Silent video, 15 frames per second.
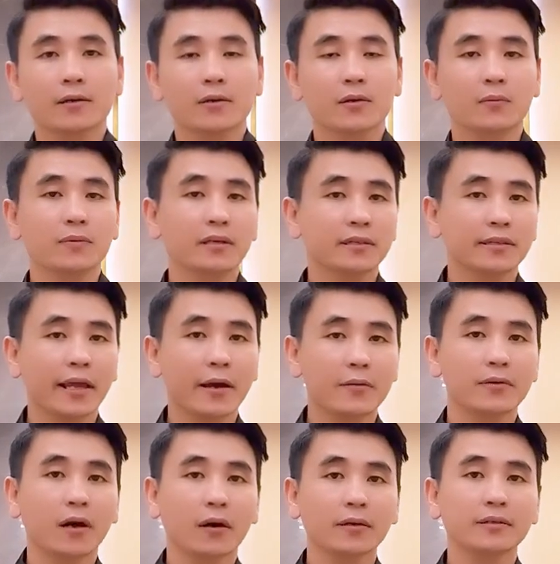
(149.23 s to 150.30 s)
cũng như theo
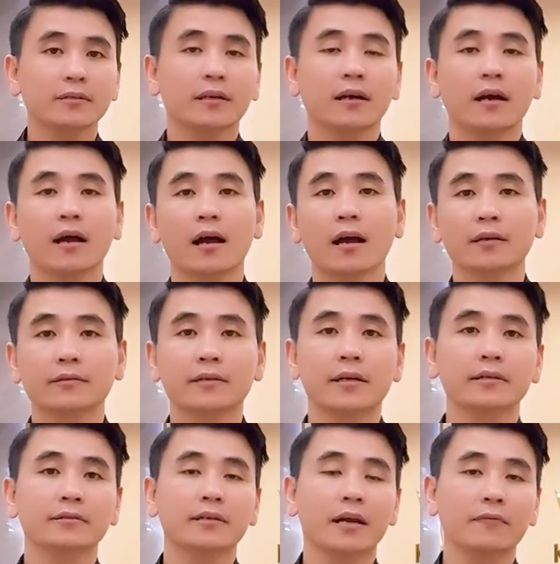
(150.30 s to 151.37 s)
dõi à, trên
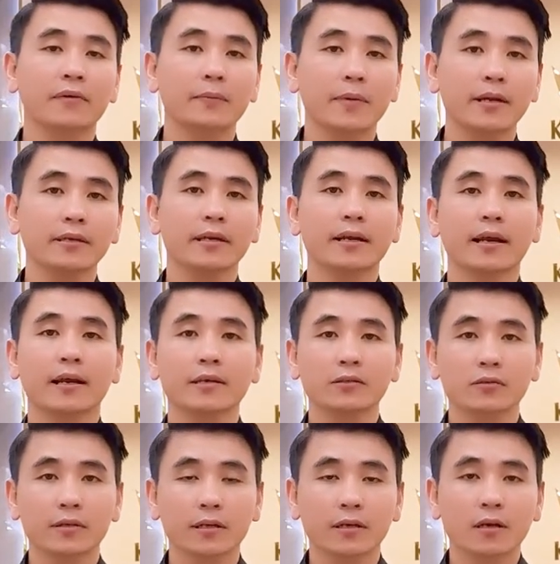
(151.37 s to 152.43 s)
trang fanpage Kỳ Lân
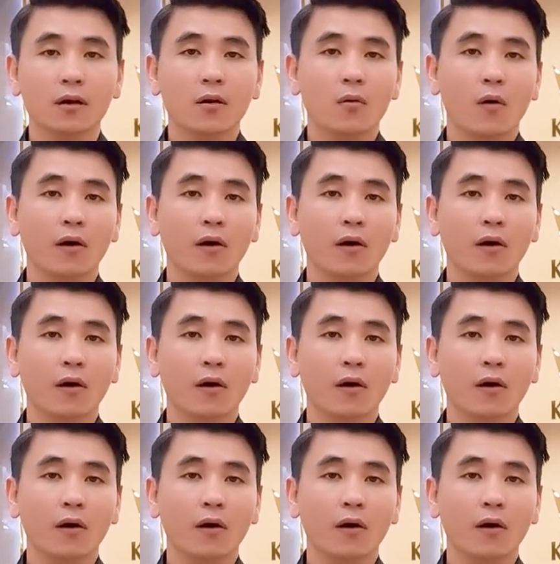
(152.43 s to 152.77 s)
Luxury hoặc